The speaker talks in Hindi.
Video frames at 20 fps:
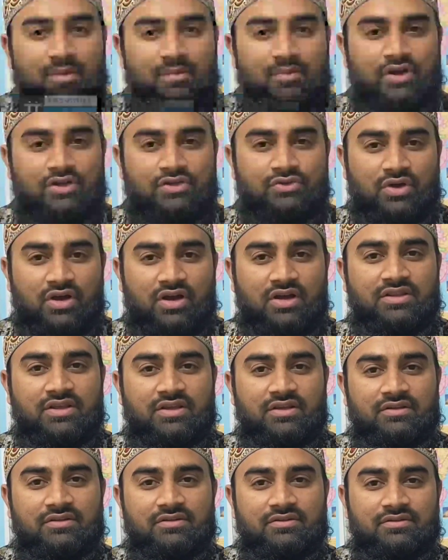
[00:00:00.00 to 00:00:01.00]
में आपका स्वागत
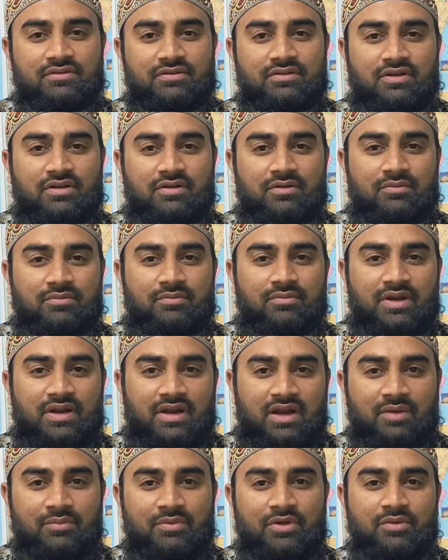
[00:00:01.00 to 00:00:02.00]
है
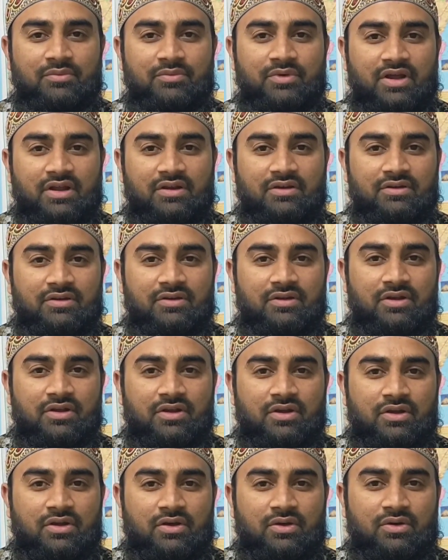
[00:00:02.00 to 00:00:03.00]
मेरा नाम है इमरान
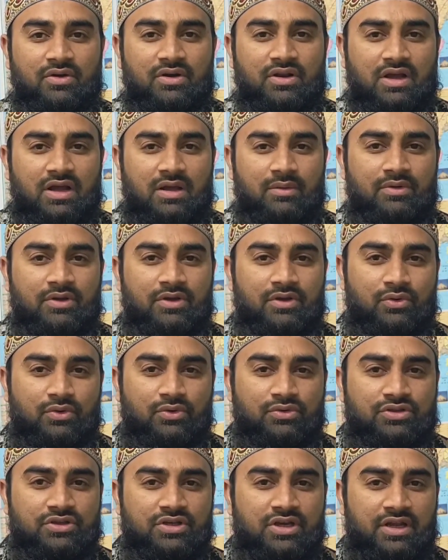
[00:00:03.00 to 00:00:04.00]
और काम है
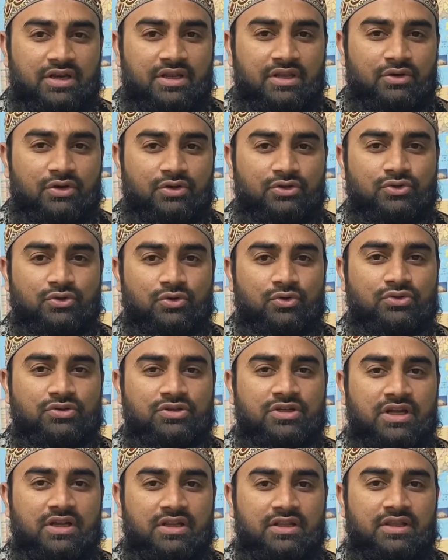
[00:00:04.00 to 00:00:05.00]
रोजगारी और
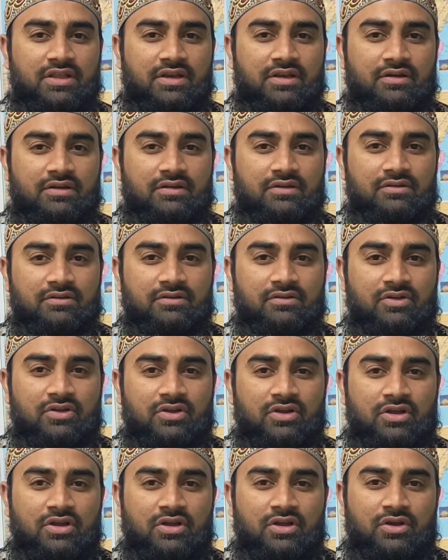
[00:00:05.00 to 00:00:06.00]
स्वरोजगारी देना
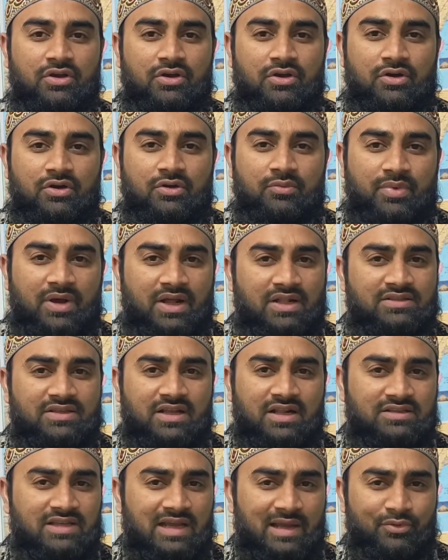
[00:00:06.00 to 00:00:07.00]
पाँच
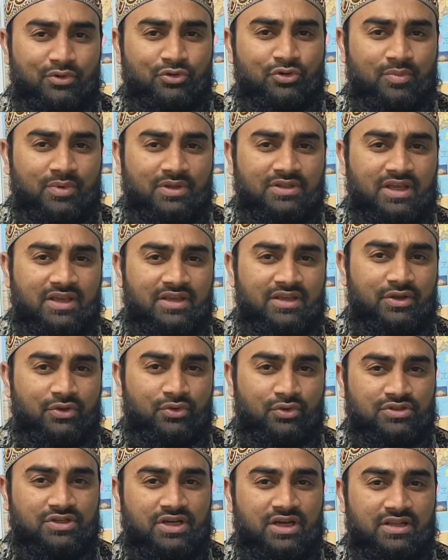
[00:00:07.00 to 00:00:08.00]
साल से आपको तो पता ही
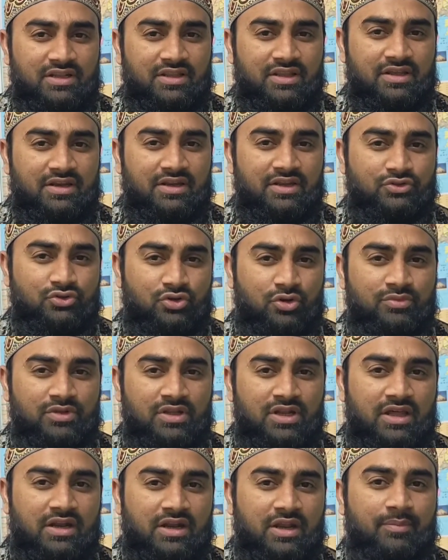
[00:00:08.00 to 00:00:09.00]
है रोजगारी दे रहे जॉब
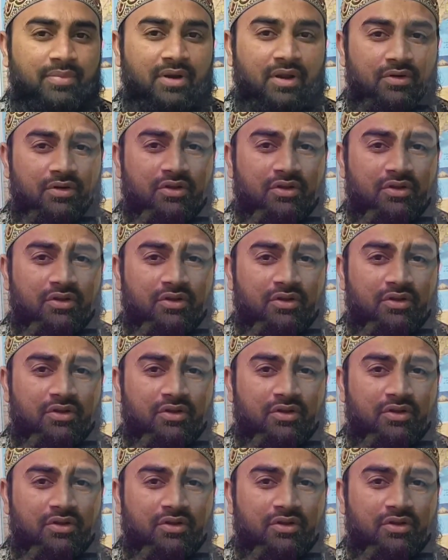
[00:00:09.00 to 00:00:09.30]
दिला रहे